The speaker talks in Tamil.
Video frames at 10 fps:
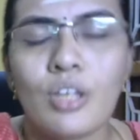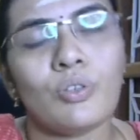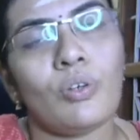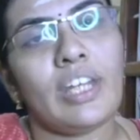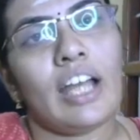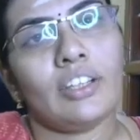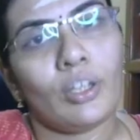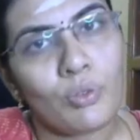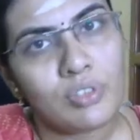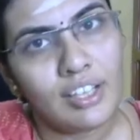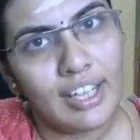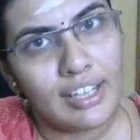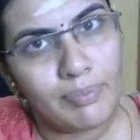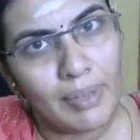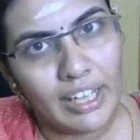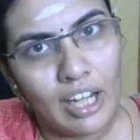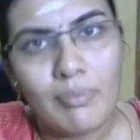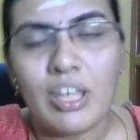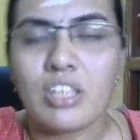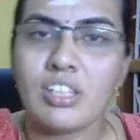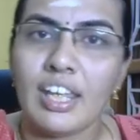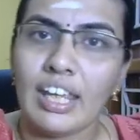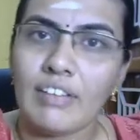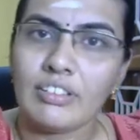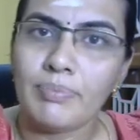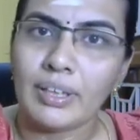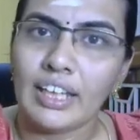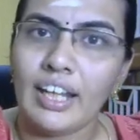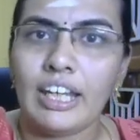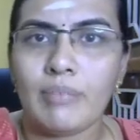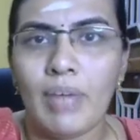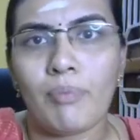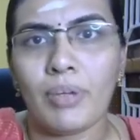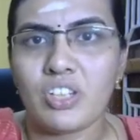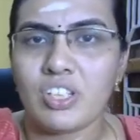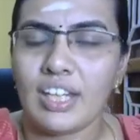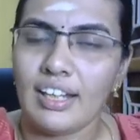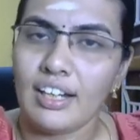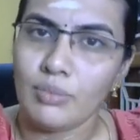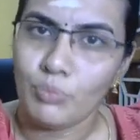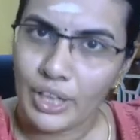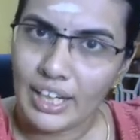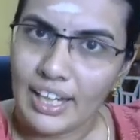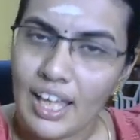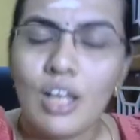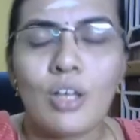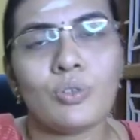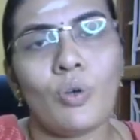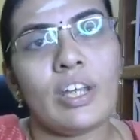ஸோ நீங்கள் அந்த கோர்ஸ்லாம் எடுத்து படிக்கலாம் இன்ஜினியரிங்க்கு வந்து பார்த்தீங்கன்னா இன்னுமே அப்ளிகேஷன் டேட்லாம் முடியல ஸோ ஸோ